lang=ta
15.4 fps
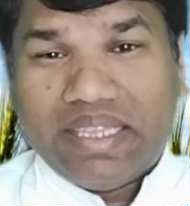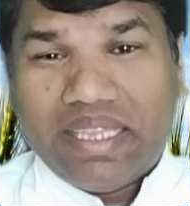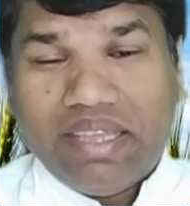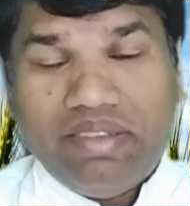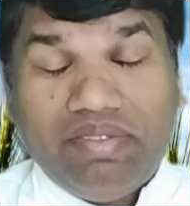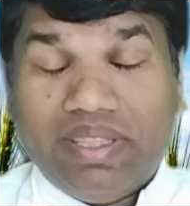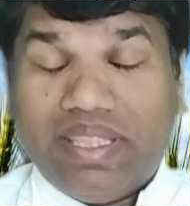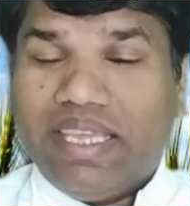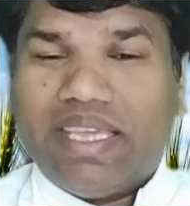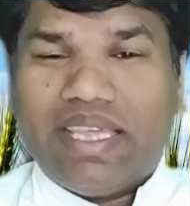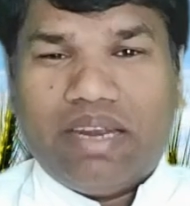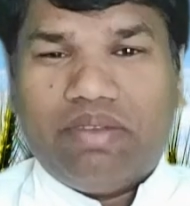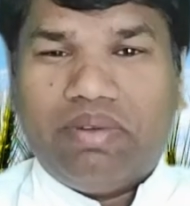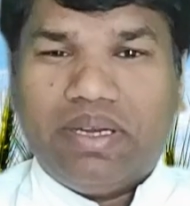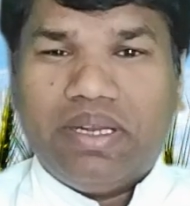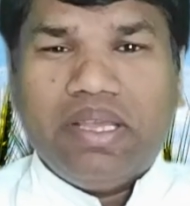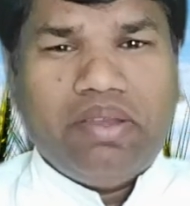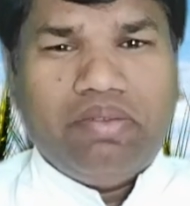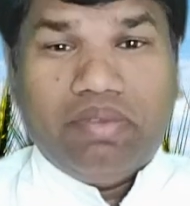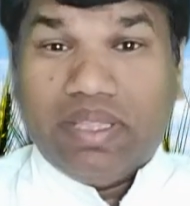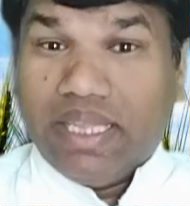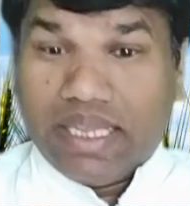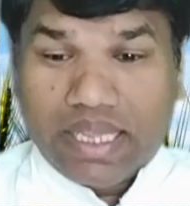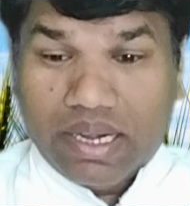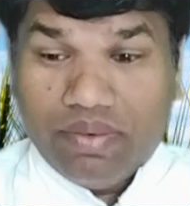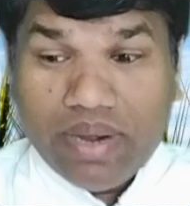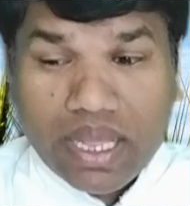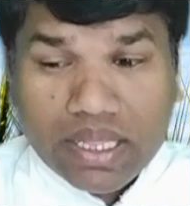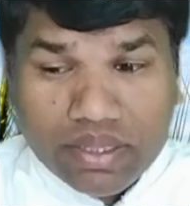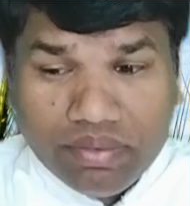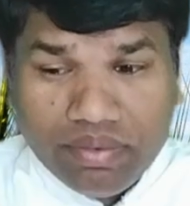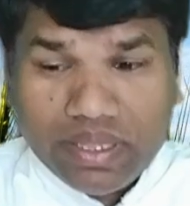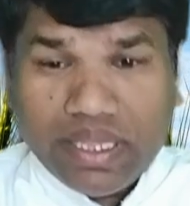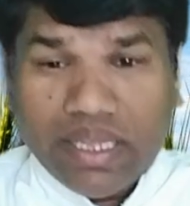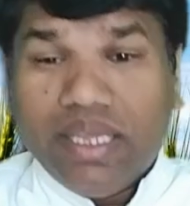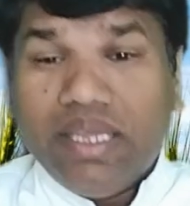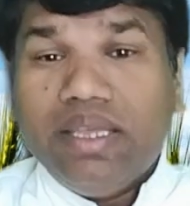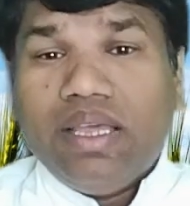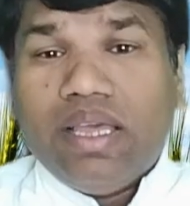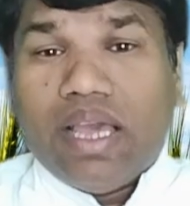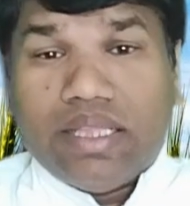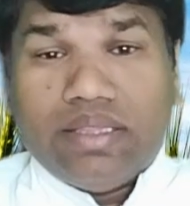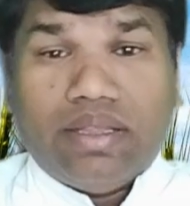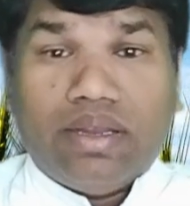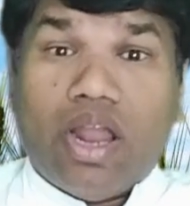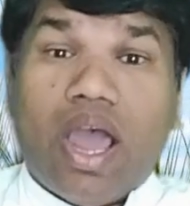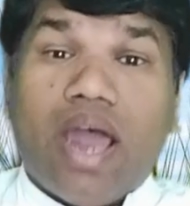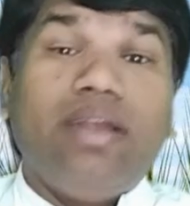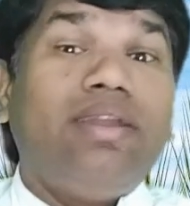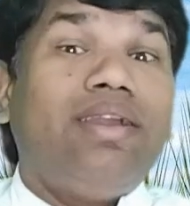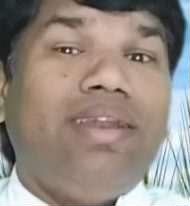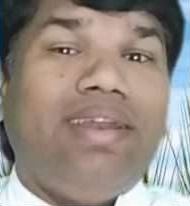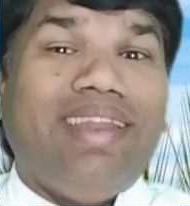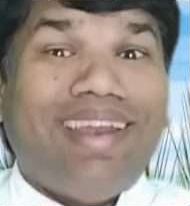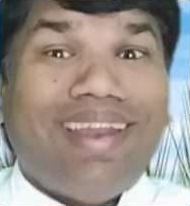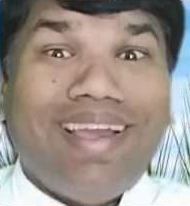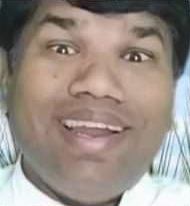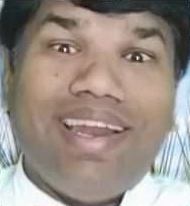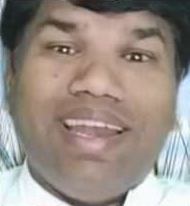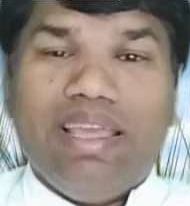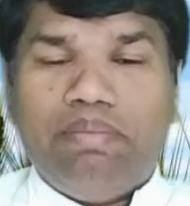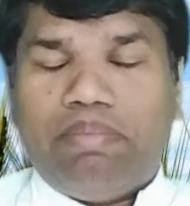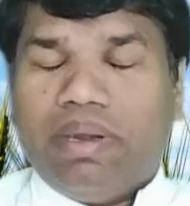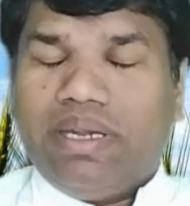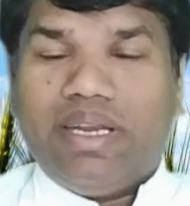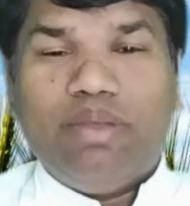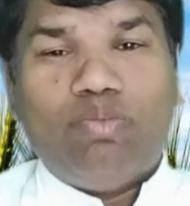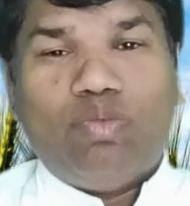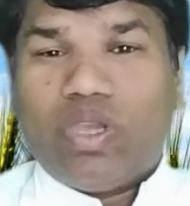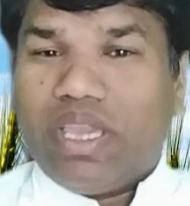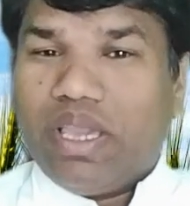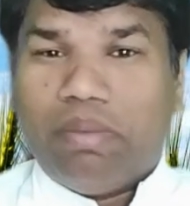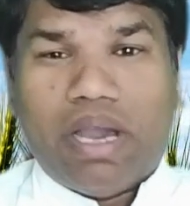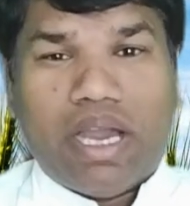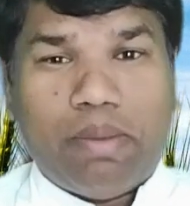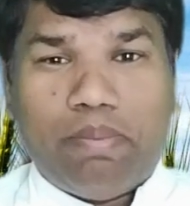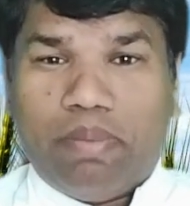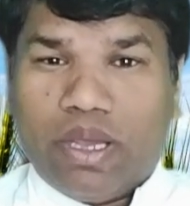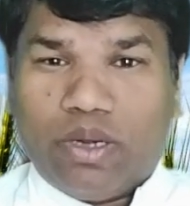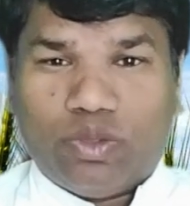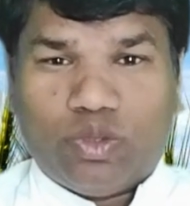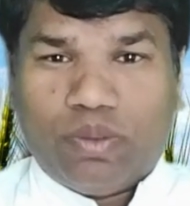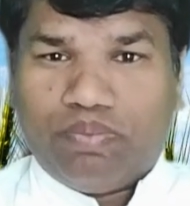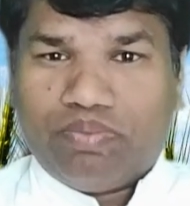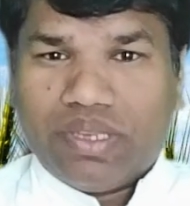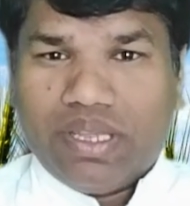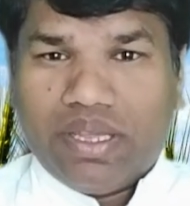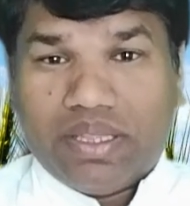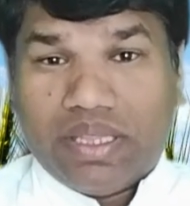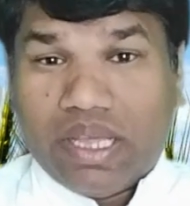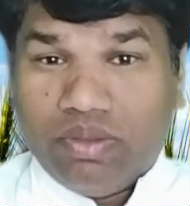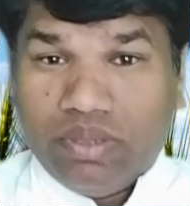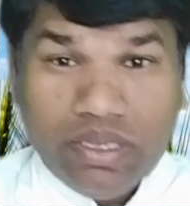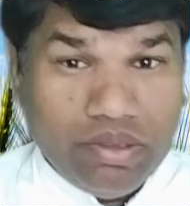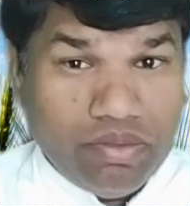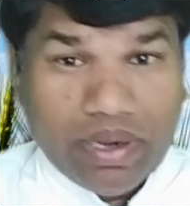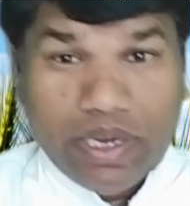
அந்த விதைக்கிறவன் விதைக்கிறவன் அந்த விதை அந்த நான்கு நிலங்களை பற்றி முக்கியமாக பார்த்தோம் அதாவது